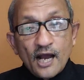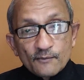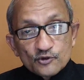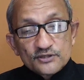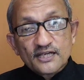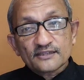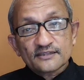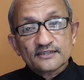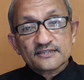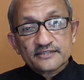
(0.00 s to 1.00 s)
आपको
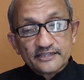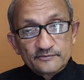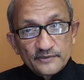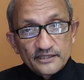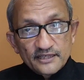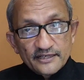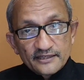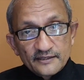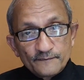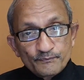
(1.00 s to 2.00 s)
सालाना स्टेटमेंट
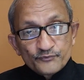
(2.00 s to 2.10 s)
आएगा